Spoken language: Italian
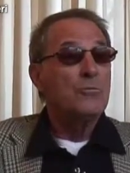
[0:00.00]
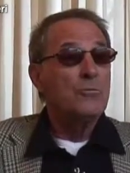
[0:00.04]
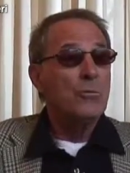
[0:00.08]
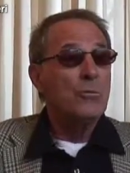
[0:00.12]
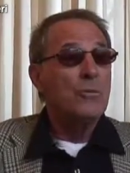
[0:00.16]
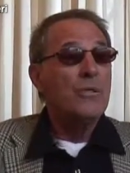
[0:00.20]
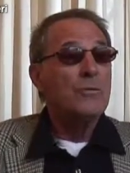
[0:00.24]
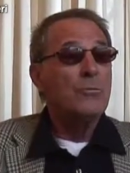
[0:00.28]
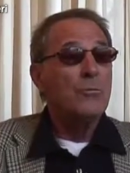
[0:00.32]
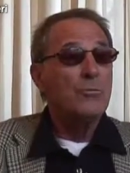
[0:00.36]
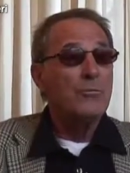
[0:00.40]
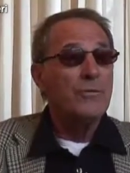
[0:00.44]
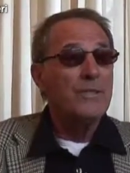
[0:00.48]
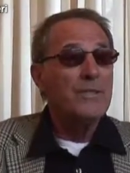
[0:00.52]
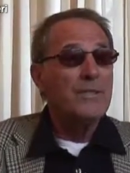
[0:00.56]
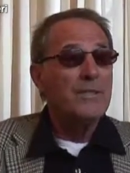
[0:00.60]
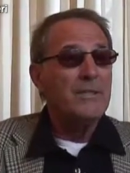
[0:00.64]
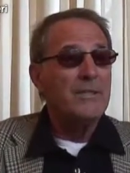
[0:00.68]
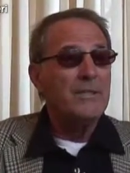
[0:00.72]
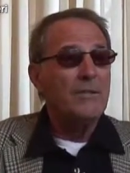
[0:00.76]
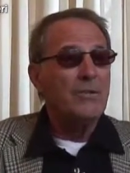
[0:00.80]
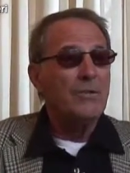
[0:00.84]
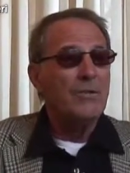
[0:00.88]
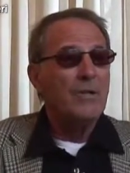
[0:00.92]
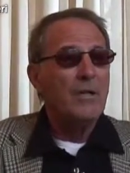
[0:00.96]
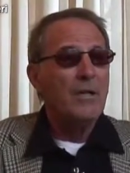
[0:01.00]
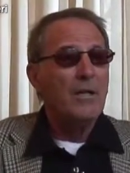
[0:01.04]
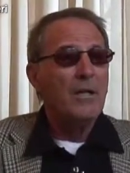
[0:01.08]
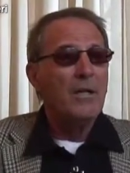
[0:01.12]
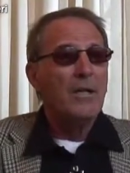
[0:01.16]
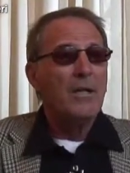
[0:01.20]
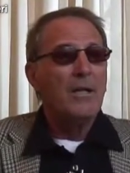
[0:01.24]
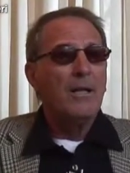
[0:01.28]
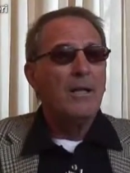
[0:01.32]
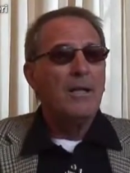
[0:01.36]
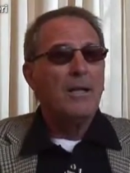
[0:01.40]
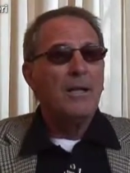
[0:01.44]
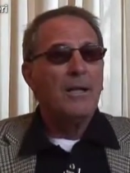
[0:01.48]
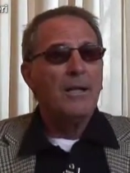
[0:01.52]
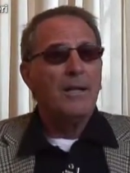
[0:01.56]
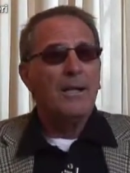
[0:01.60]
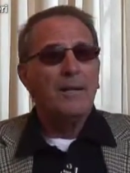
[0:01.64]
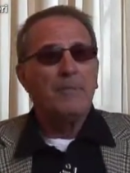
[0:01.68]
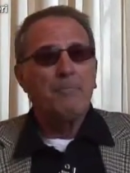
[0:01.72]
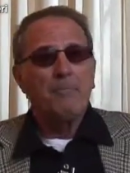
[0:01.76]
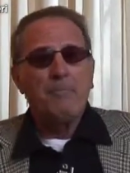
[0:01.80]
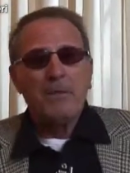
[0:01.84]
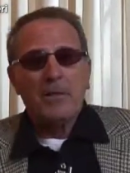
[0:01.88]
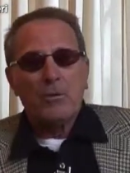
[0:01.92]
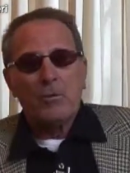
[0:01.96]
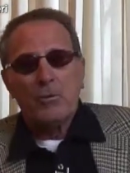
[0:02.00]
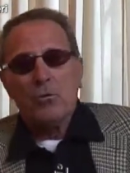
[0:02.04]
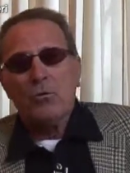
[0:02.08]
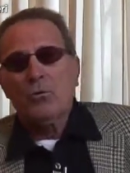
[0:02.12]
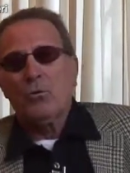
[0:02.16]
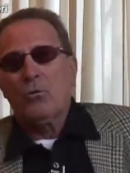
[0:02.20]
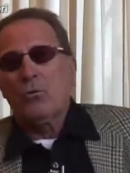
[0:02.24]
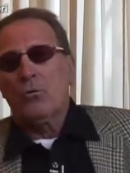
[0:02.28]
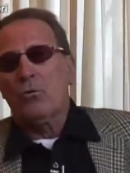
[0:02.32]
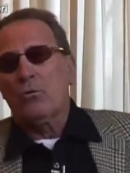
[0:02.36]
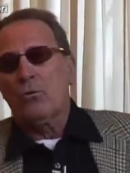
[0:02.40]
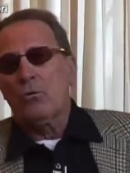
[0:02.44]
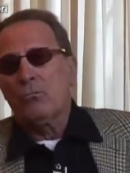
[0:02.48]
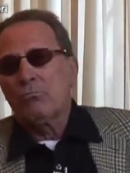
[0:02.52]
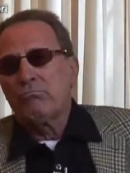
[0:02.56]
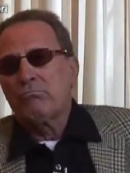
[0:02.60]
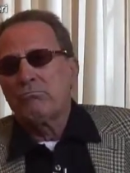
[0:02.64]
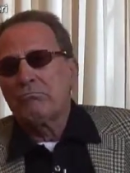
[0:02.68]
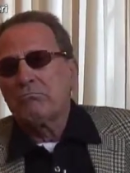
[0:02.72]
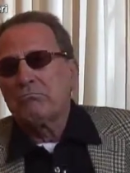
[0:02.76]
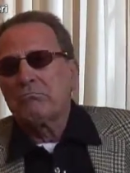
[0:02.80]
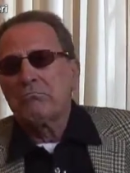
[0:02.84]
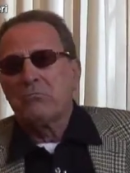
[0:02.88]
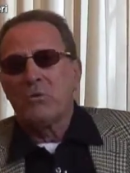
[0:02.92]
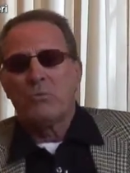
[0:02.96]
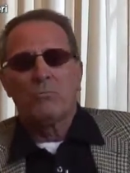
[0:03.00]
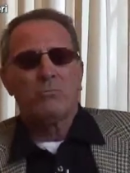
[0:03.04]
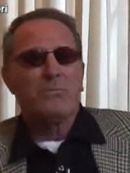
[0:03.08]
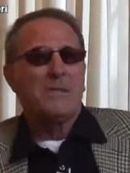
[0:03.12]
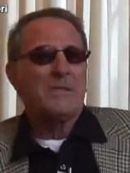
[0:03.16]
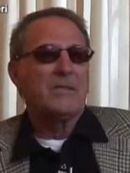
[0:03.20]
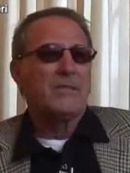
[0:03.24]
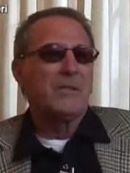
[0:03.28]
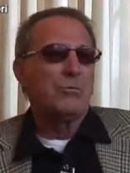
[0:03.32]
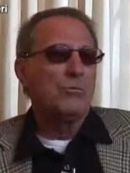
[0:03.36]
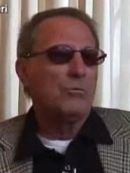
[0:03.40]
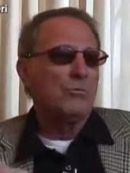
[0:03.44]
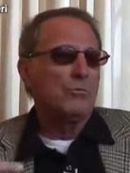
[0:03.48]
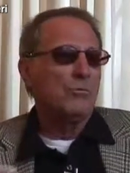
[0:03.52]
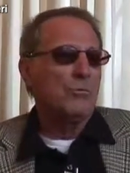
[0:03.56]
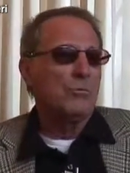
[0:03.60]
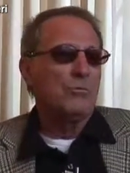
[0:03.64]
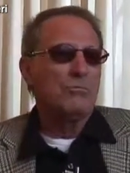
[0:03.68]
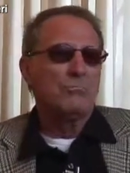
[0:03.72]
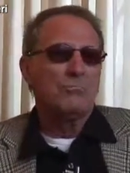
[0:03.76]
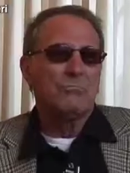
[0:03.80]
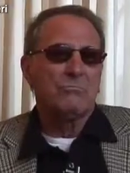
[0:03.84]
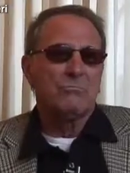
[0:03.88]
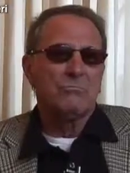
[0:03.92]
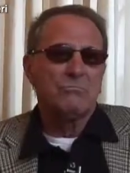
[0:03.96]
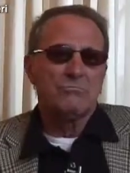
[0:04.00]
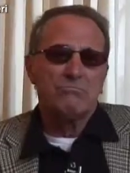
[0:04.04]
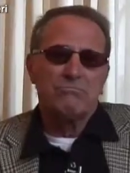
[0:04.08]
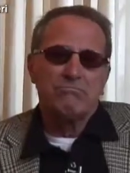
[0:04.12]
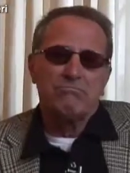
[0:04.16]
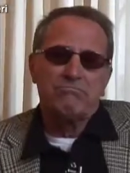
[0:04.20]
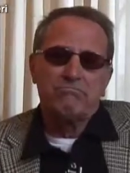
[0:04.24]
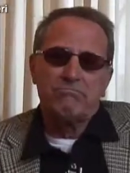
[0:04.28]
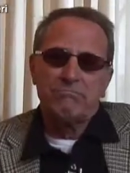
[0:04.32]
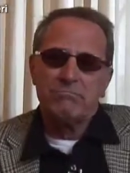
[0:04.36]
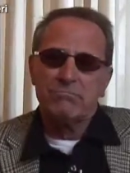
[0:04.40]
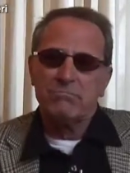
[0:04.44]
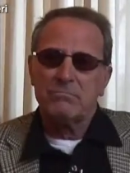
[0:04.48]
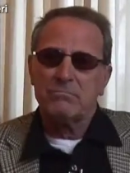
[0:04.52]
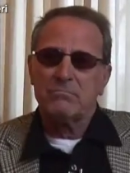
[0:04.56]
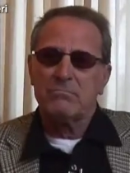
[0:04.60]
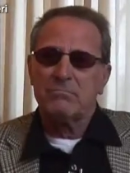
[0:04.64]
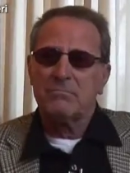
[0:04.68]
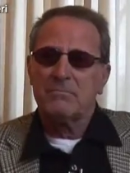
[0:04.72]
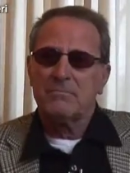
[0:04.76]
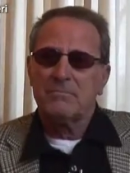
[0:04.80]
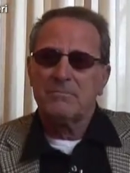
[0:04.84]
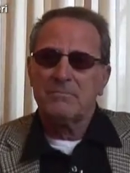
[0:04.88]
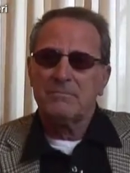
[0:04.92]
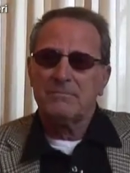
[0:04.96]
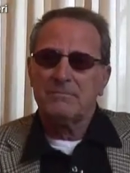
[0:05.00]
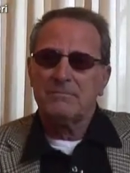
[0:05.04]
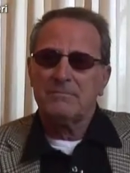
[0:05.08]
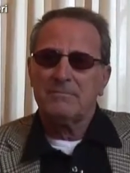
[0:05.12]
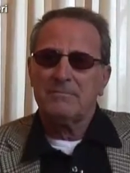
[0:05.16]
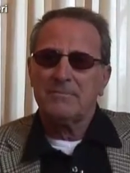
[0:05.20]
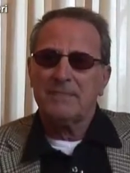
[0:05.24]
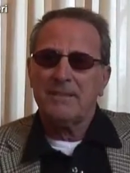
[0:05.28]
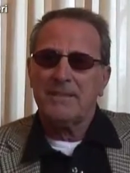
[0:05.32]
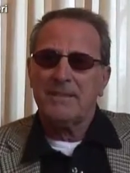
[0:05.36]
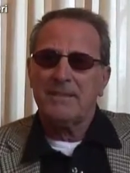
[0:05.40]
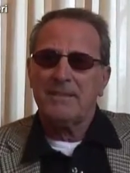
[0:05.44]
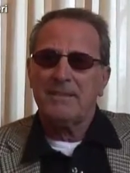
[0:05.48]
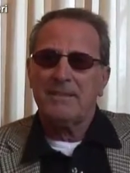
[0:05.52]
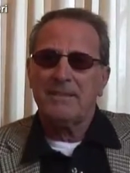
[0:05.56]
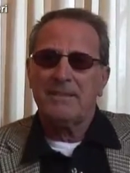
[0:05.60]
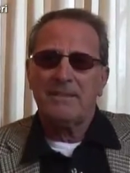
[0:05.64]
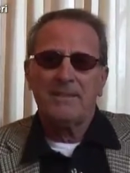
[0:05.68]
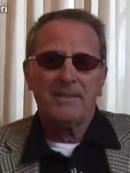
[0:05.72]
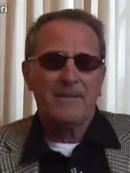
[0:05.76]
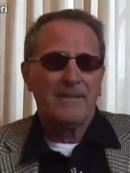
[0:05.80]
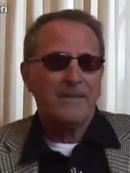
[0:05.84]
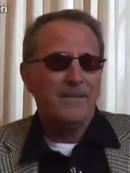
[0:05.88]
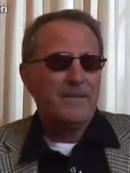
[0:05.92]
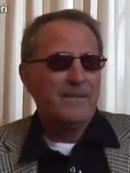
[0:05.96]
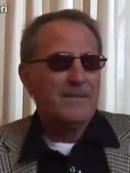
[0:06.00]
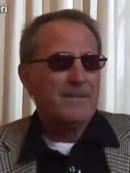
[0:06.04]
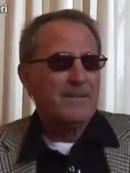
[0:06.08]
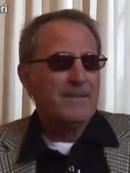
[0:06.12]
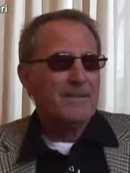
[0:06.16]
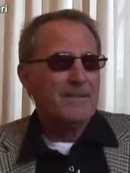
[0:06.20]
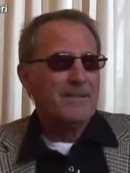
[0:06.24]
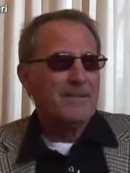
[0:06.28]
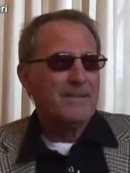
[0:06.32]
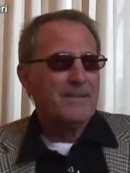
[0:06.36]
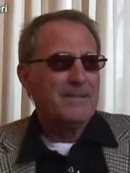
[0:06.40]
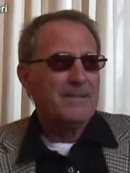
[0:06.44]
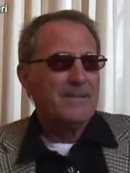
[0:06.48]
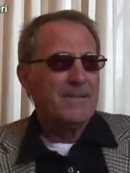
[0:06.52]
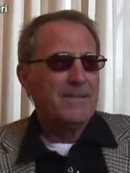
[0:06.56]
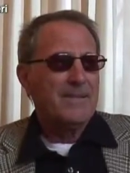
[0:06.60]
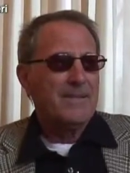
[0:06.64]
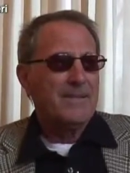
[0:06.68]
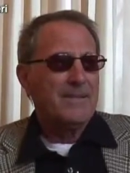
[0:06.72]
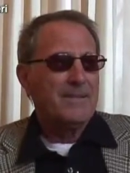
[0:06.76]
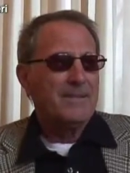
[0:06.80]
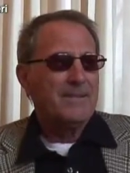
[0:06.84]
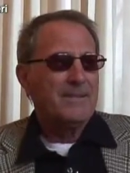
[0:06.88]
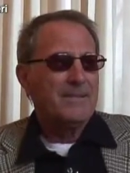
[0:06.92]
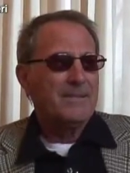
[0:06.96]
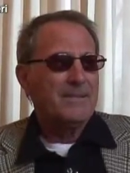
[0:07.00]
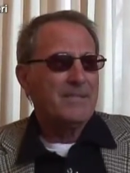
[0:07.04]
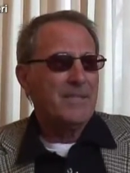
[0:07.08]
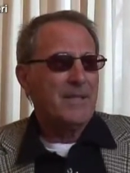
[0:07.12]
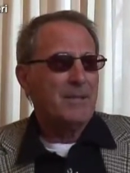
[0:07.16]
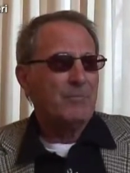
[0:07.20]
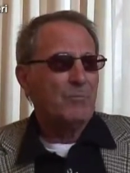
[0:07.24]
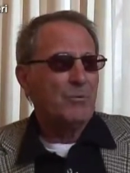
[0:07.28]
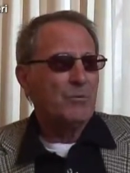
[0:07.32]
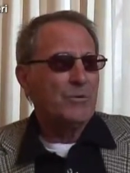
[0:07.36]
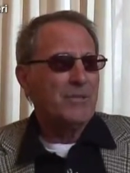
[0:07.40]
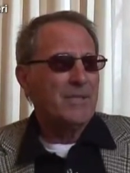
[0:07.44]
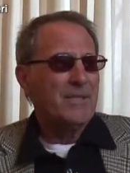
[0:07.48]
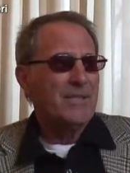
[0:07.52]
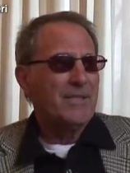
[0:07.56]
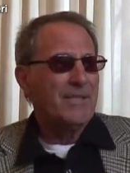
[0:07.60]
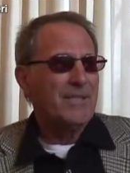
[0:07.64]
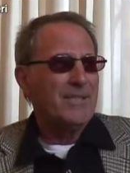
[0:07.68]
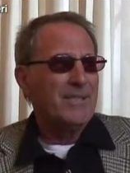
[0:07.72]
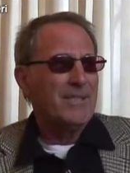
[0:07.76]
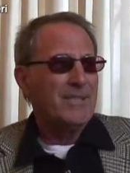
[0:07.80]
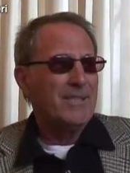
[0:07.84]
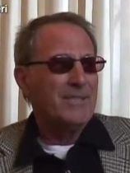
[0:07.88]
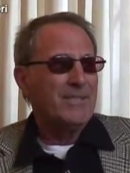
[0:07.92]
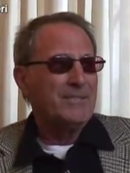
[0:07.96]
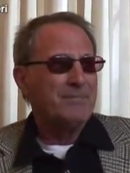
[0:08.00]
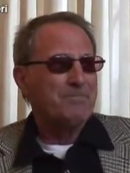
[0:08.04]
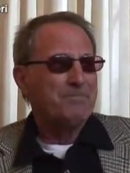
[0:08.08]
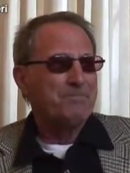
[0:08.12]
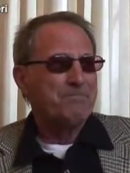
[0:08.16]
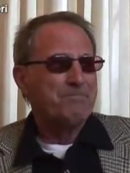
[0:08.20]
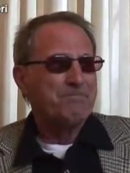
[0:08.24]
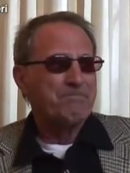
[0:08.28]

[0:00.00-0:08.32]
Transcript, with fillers: Sono nato juventino, e però mh, mm, ho mantenuto mh, mm, dei, de, delle, diciamo, delle,